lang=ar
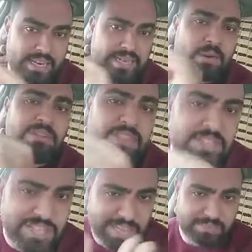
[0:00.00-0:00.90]
الضوافر
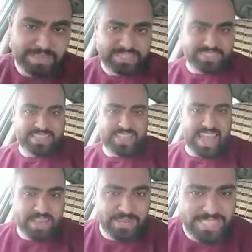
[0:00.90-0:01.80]
الشعر بس
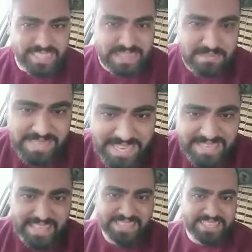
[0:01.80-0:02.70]
ايوه تسلم
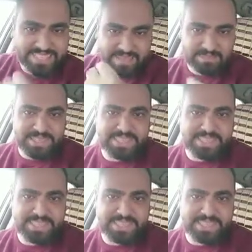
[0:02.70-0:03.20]
ايدك تسلم